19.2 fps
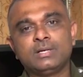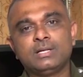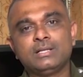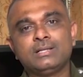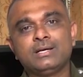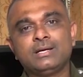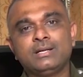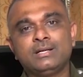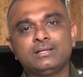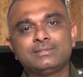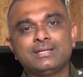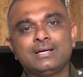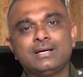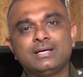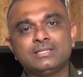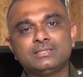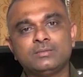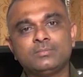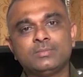சுகாதார
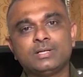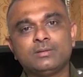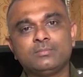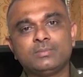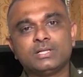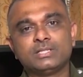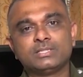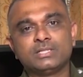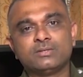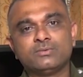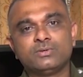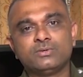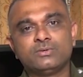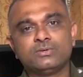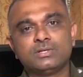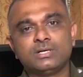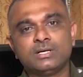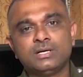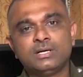பணிப்பாளர் வைத்தியர் அசேல
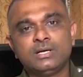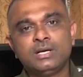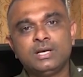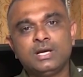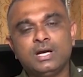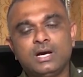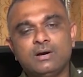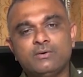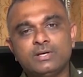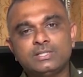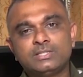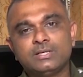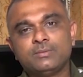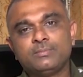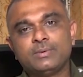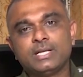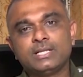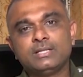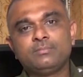குணவர்தன
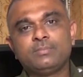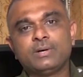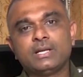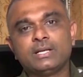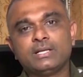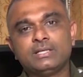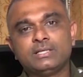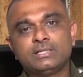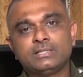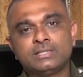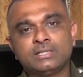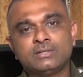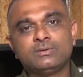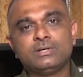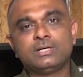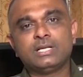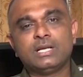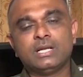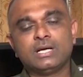தெரிவித்திருக்கிறார் பூஸ்டர் தடுப்பூசி
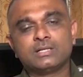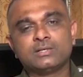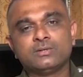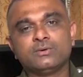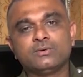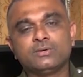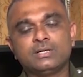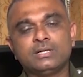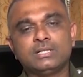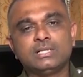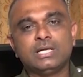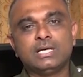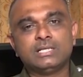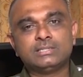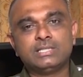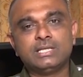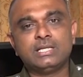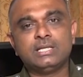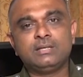கொண்டதன் பின்னர்
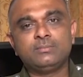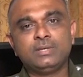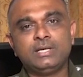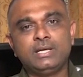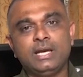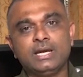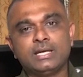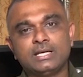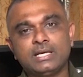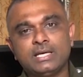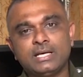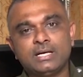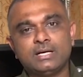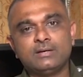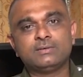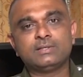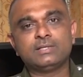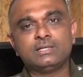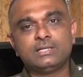அனைத்து
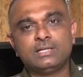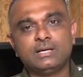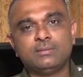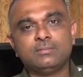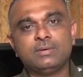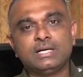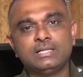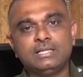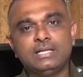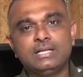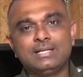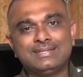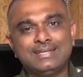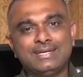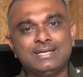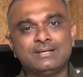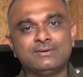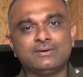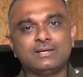மக்களினதும் நோய் எதிர்ப்பு
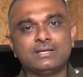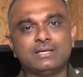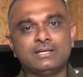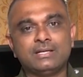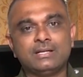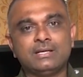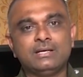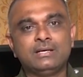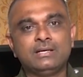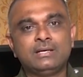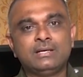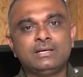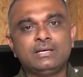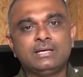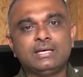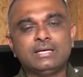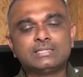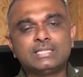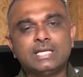சக்தி எதிர்பார்த்த
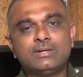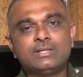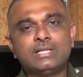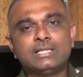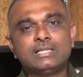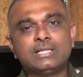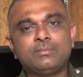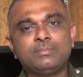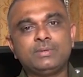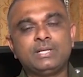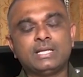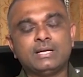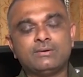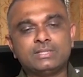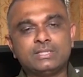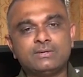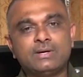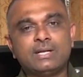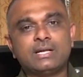மட்டத்தை எட்டினால் இந்த
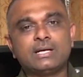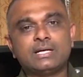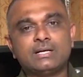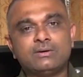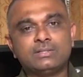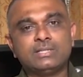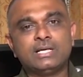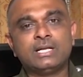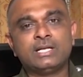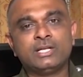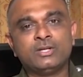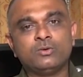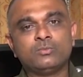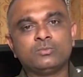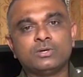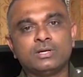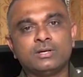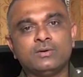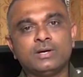நடவடிக்கை
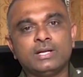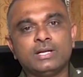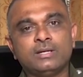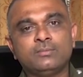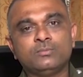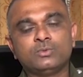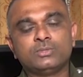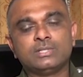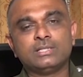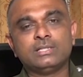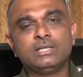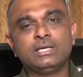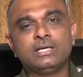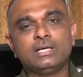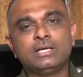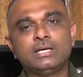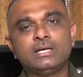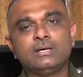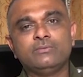மேற்கொள்ளப்படும் என்று அவர்
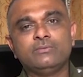குறிப்பிட்டிருக்கின்றார்